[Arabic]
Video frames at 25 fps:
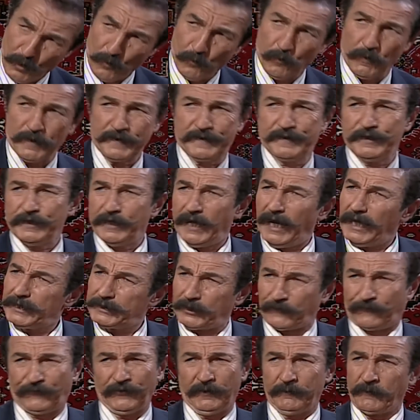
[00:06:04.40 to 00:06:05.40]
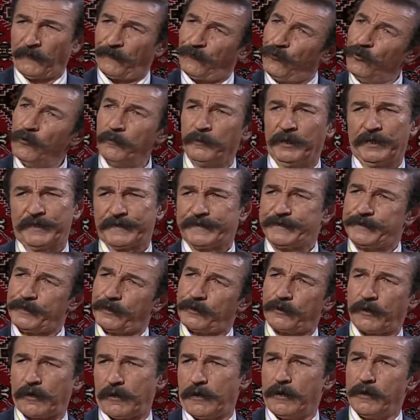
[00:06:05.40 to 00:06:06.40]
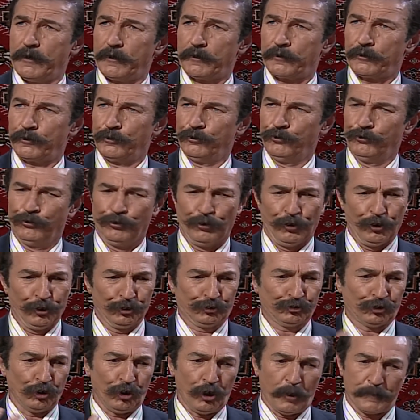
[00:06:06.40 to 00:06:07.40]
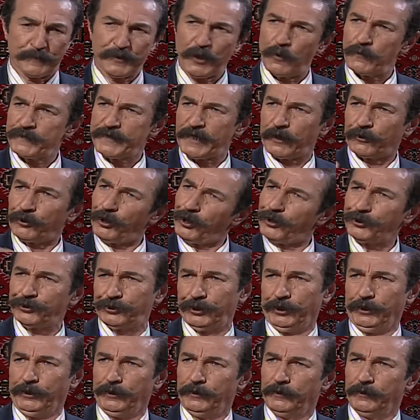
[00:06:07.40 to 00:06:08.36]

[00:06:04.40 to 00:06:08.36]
وزياده في مفهوم الاستقرار قلت له بجوزك اختي